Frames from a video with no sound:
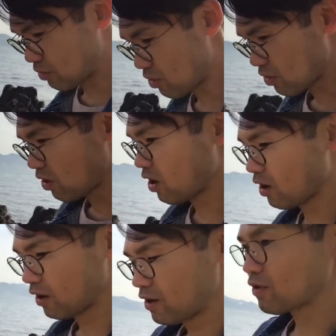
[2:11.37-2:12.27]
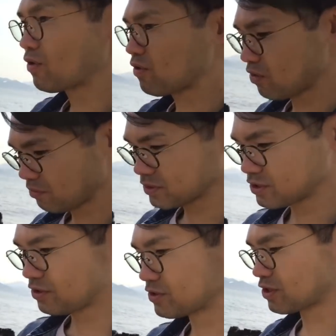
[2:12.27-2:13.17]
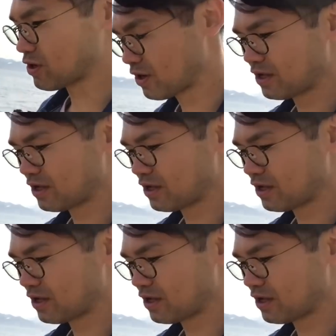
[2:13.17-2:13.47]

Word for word: ここここ面白いぞ